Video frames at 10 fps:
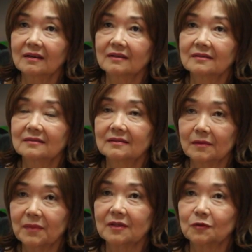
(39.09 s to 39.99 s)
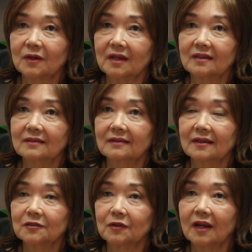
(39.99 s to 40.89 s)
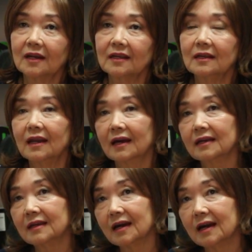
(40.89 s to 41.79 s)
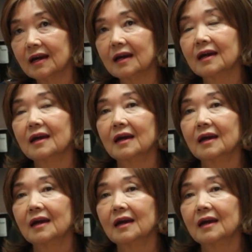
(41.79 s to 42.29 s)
que también es una cadena internacional, y la que ya